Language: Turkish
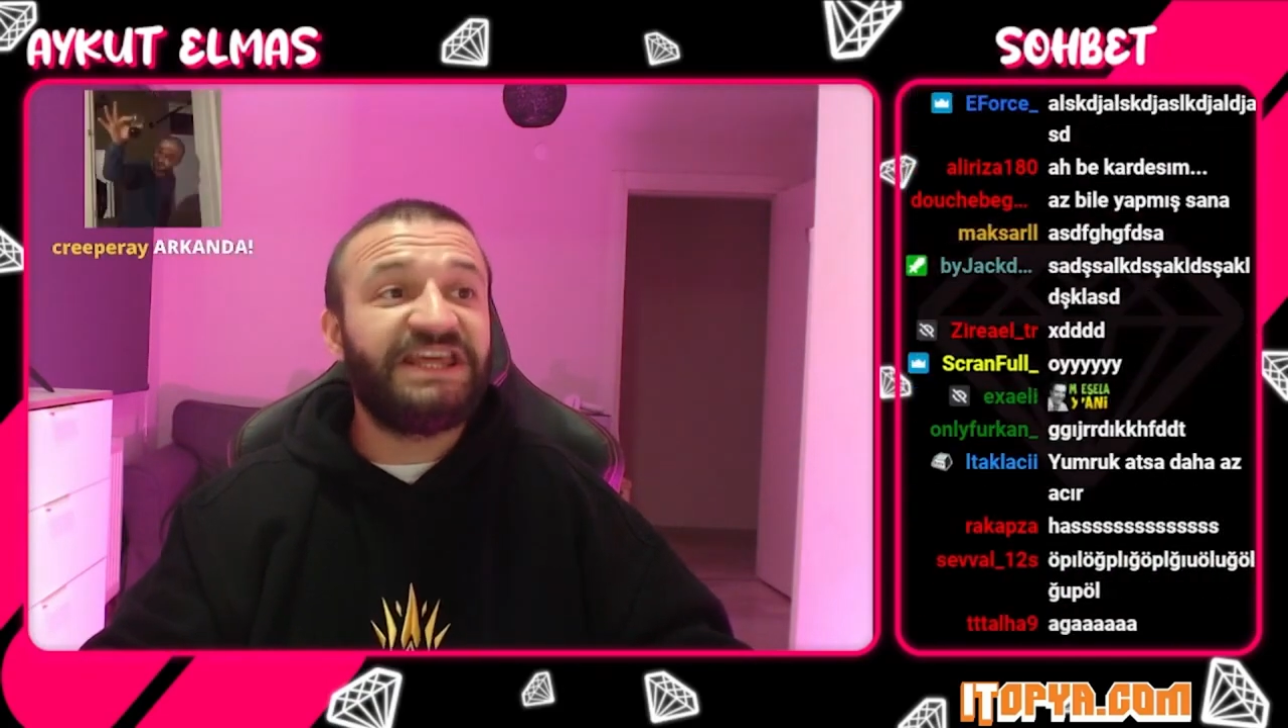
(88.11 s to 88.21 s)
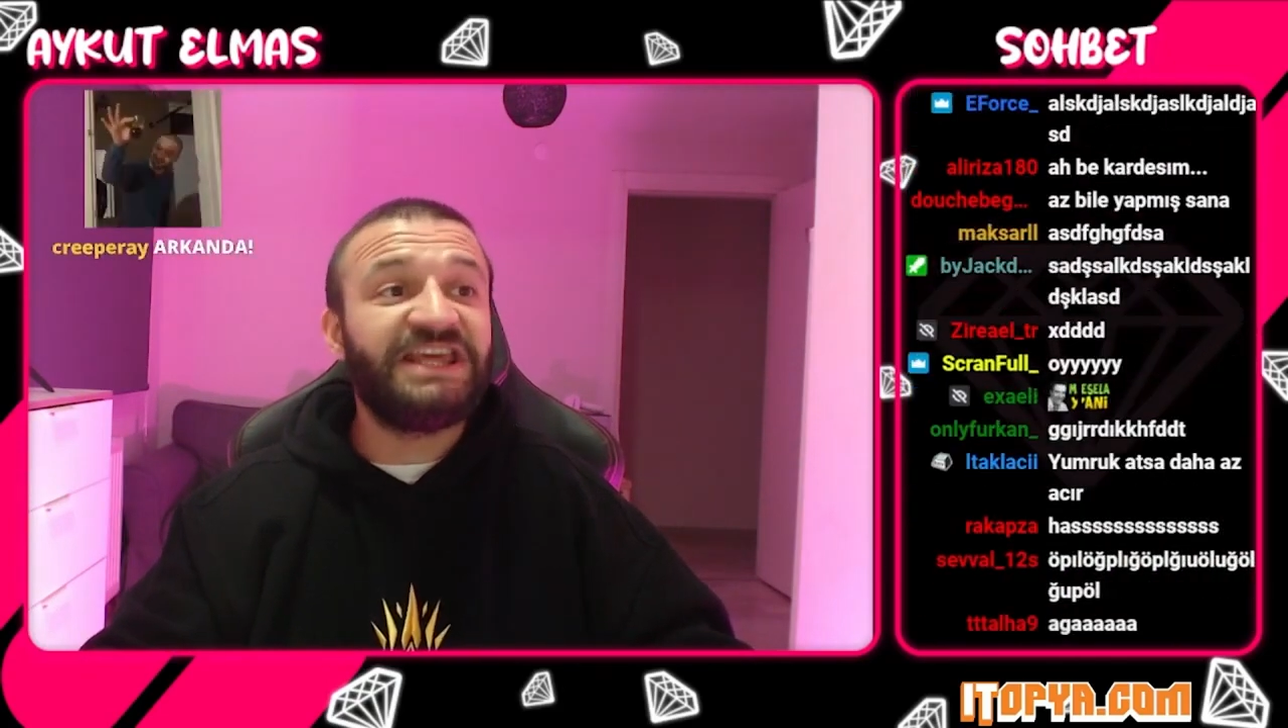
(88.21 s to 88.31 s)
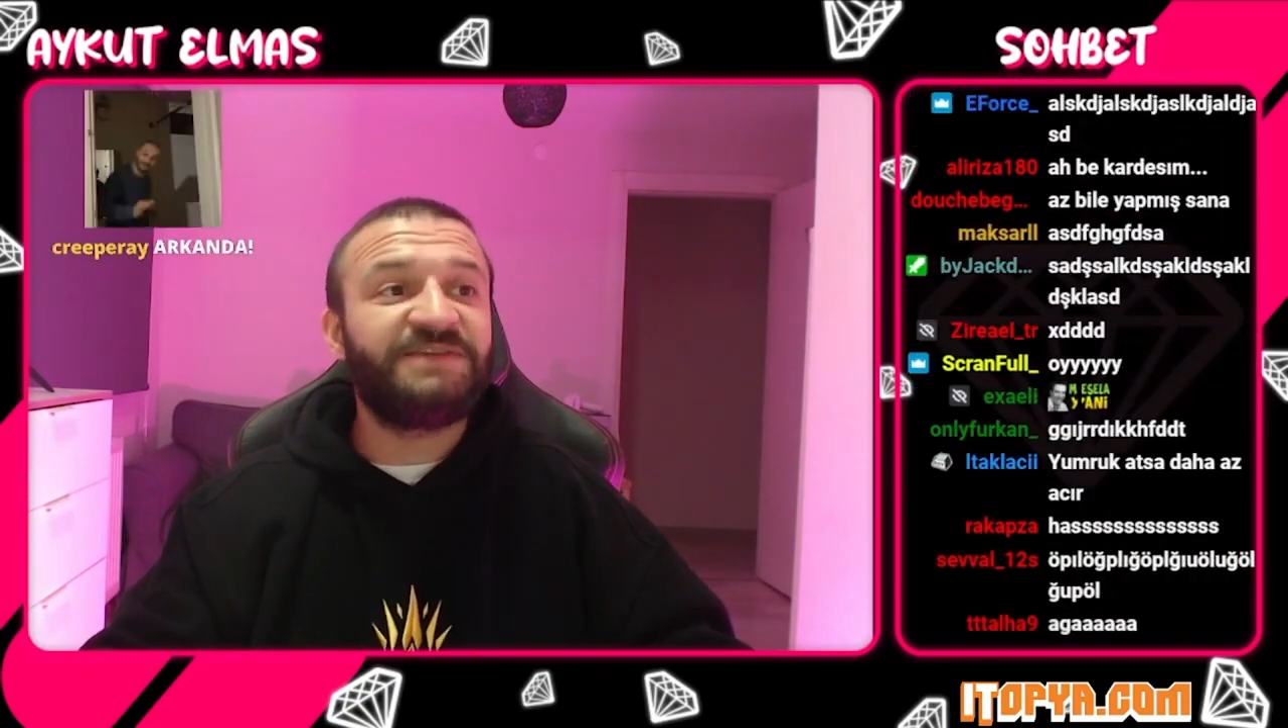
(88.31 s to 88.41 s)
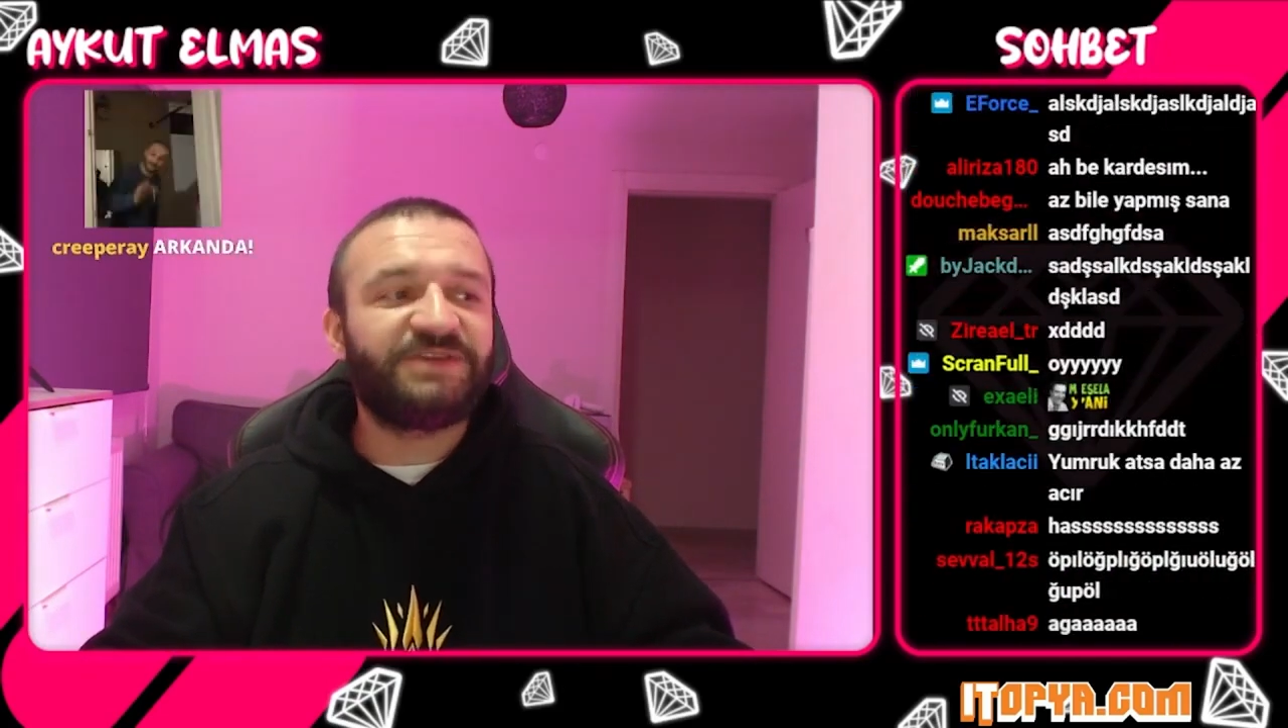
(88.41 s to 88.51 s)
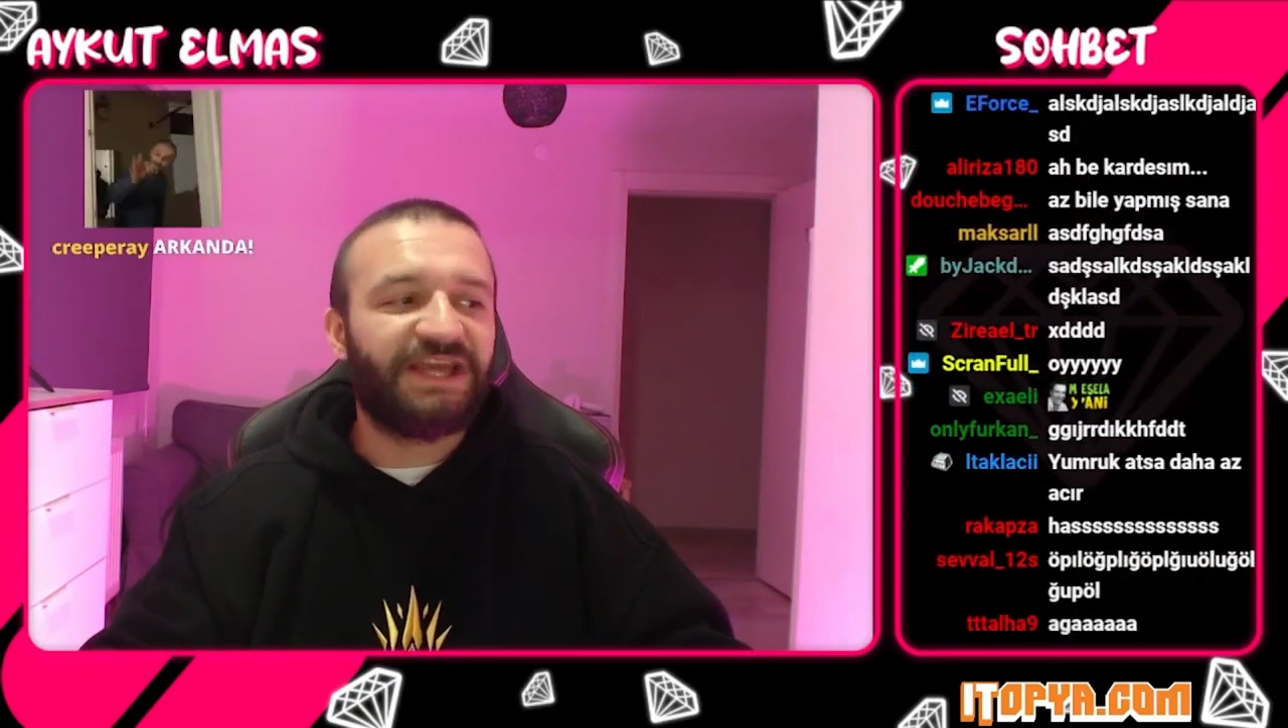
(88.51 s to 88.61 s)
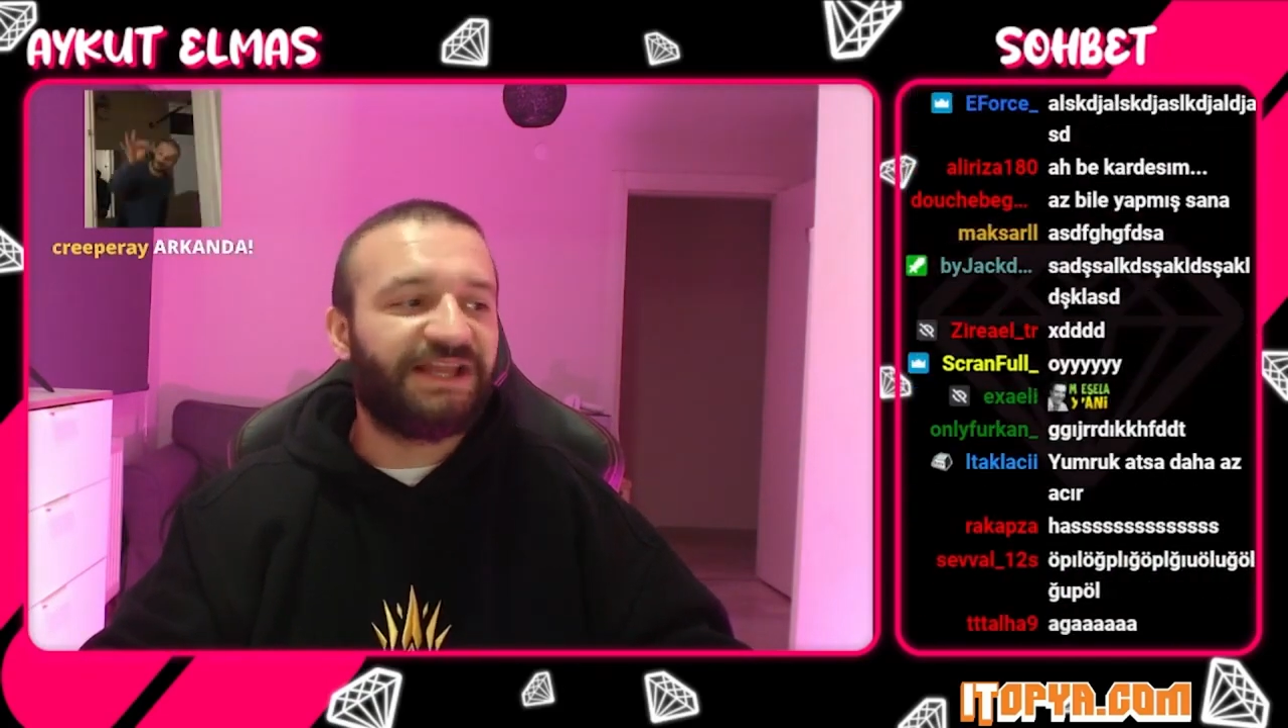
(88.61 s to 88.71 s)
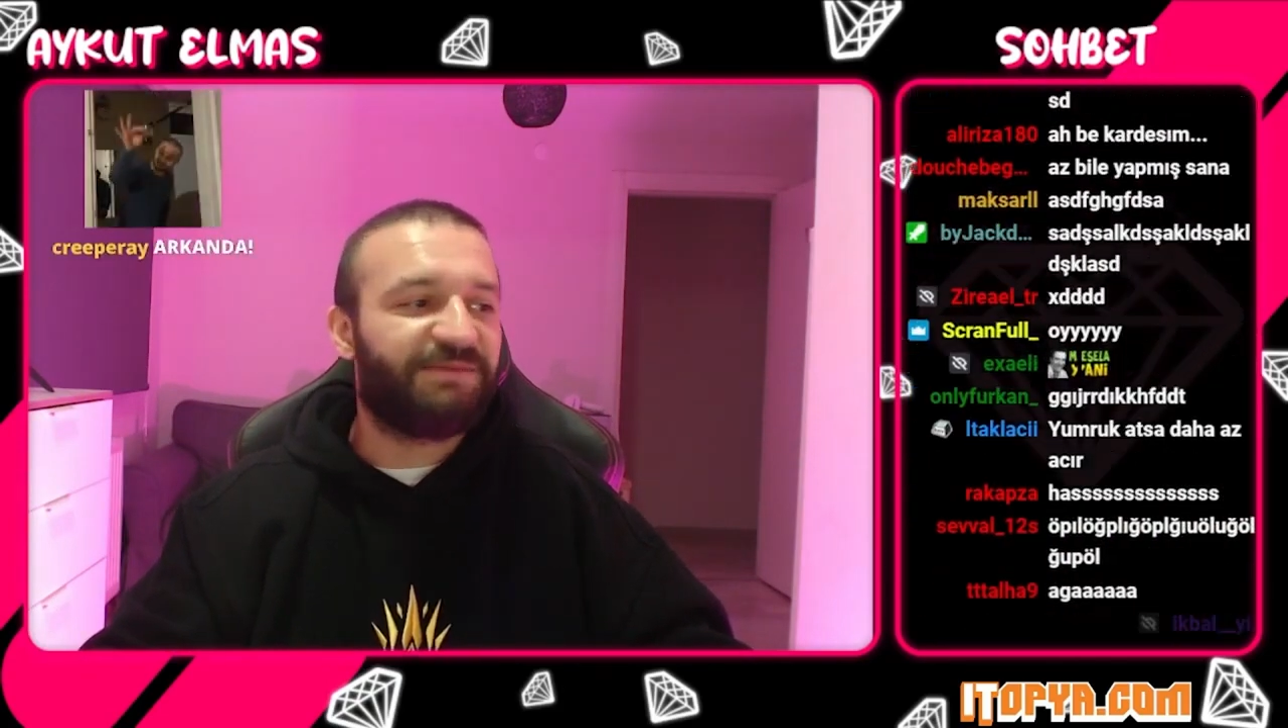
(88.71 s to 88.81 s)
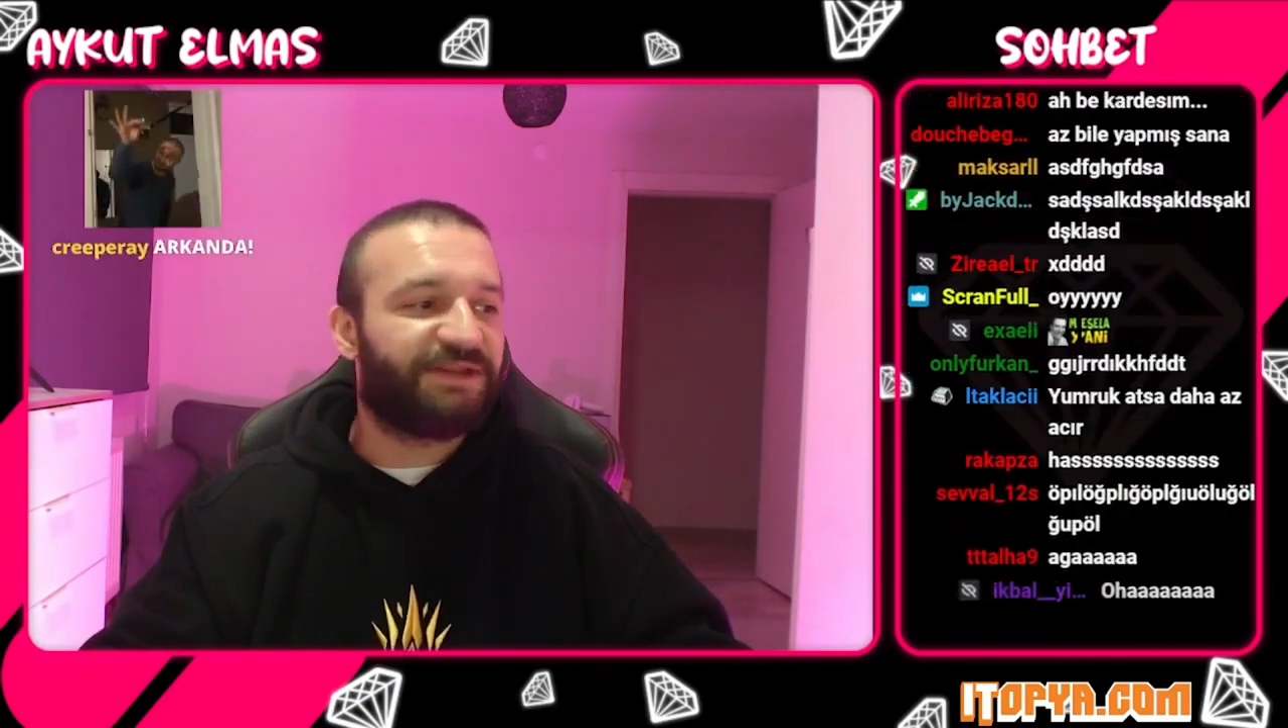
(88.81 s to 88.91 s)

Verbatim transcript: Hiçbir şey